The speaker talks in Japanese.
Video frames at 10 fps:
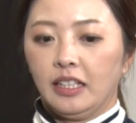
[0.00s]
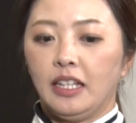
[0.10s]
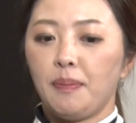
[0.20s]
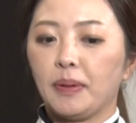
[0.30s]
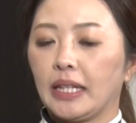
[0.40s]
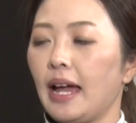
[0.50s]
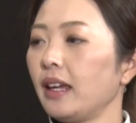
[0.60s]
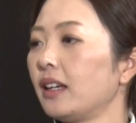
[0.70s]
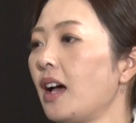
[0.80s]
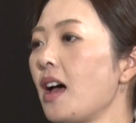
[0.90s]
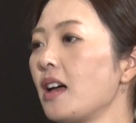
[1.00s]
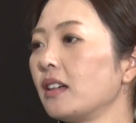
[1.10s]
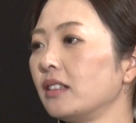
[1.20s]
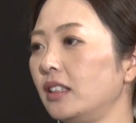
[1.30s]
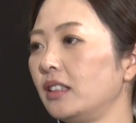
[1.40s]
やっぱ体
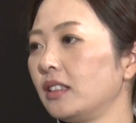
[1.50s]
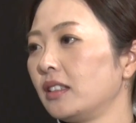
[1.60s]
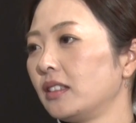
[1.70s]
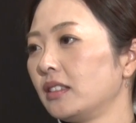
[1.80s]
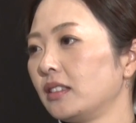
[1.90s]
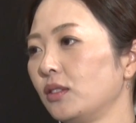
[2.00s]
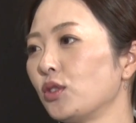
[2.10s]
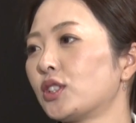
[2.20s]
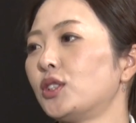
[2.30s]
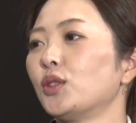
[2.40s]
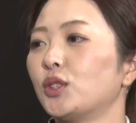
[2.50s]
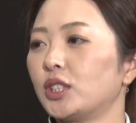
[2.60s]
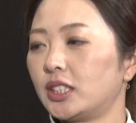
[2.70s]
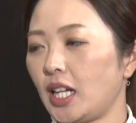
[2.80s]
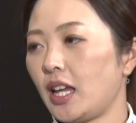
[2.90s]
幹を強く
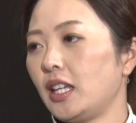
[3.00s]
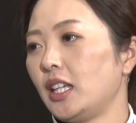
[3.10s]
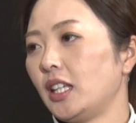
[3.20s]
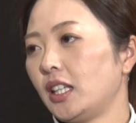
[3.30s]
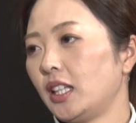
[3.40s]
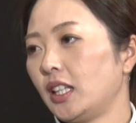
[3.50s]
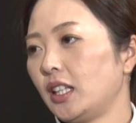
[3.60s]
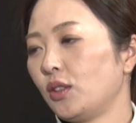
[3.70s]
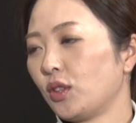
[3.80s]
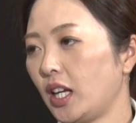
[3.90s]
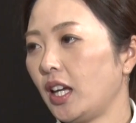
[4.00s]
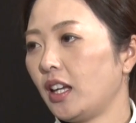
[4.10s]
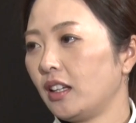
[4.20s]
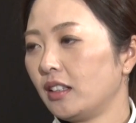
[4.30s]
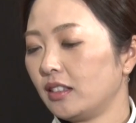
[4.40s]
したいの
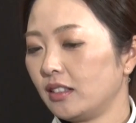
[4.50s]
で、